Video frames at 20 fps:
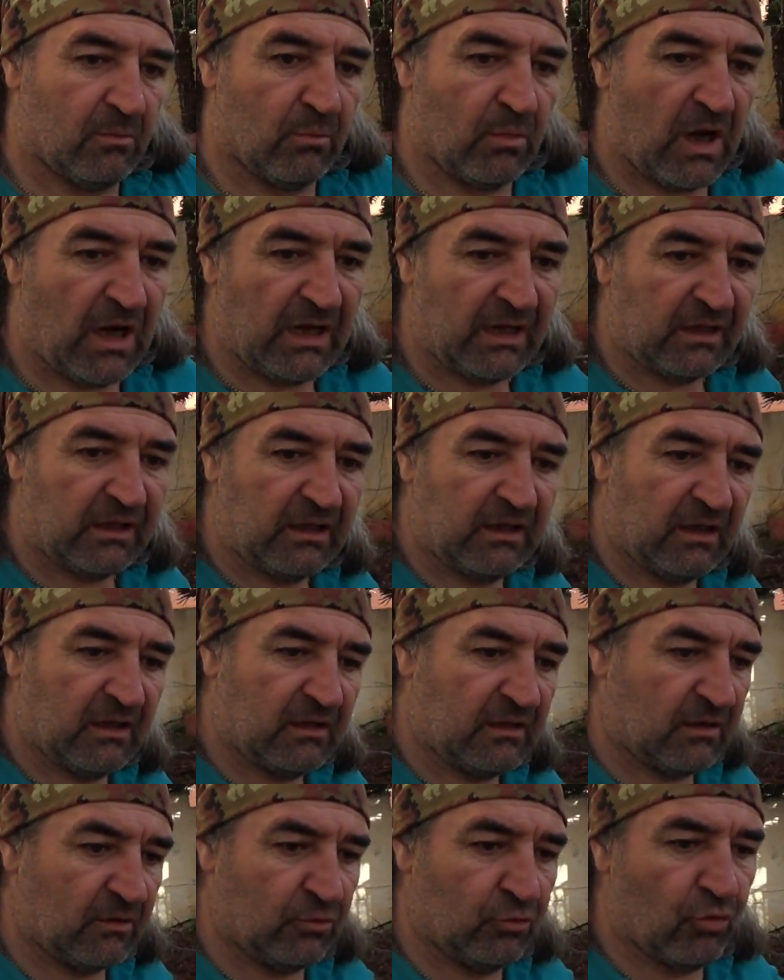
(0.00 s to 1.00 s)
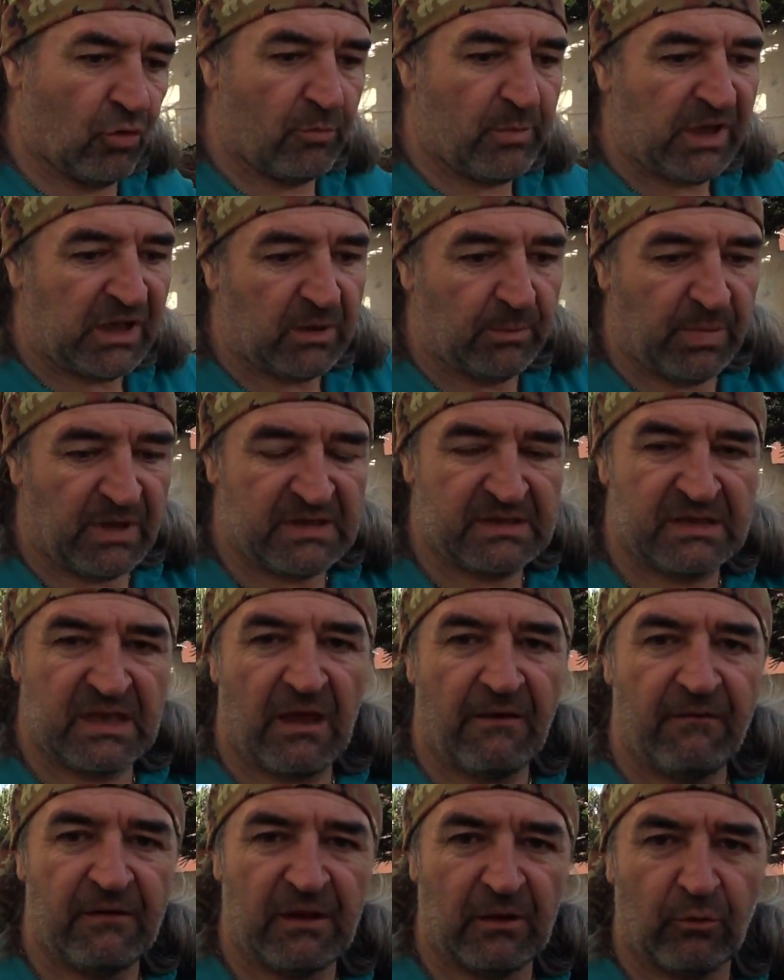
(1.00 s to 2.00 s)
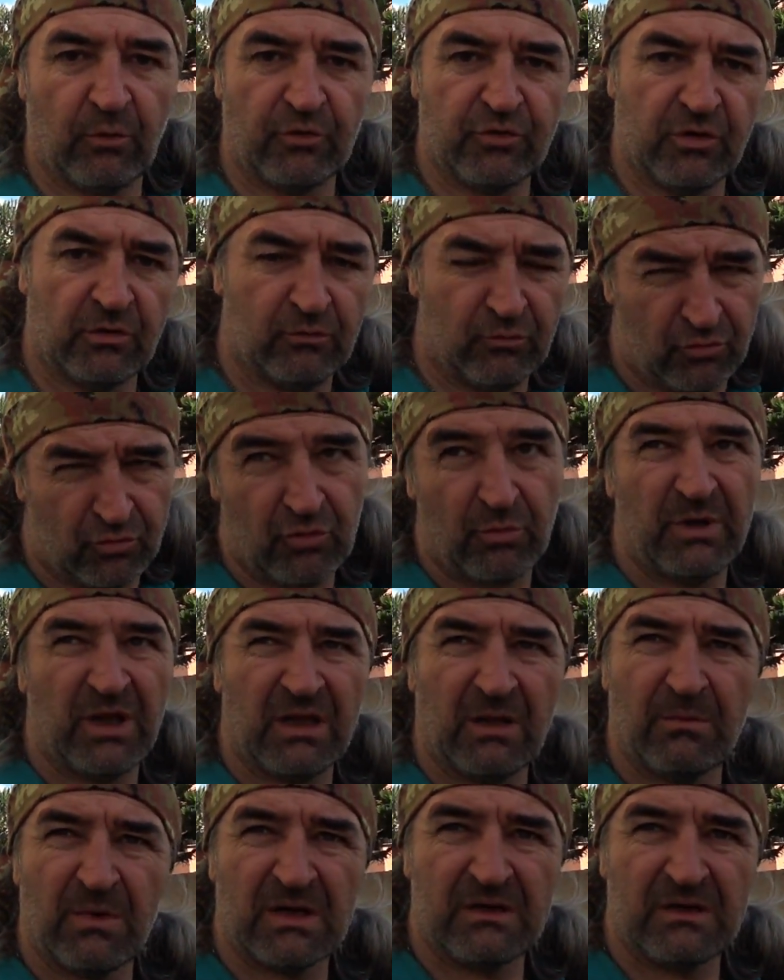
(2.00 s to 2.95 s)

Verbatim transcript: маленькие домики поставить, такой очень, ну, чтобы детям